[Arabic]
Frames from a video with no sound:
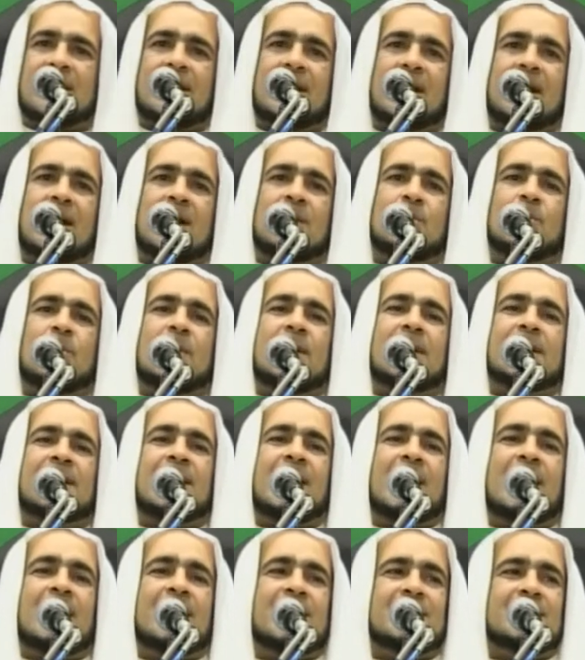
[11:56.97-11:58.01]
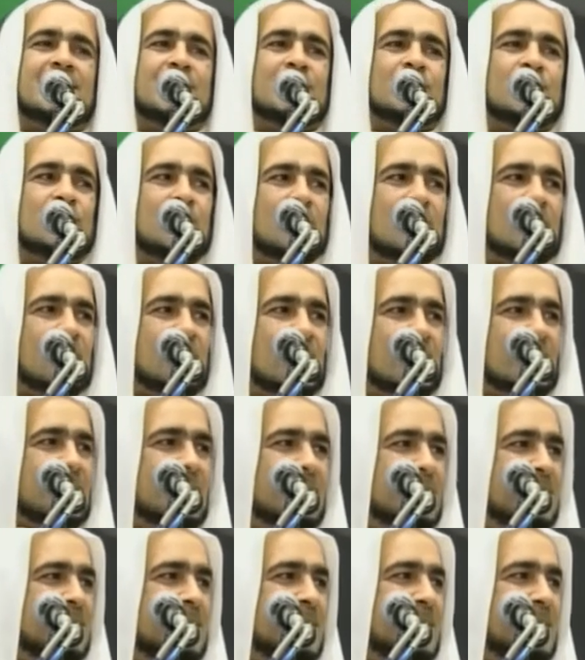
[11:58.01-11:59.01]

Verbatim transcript: الحال ولا كانت الطرق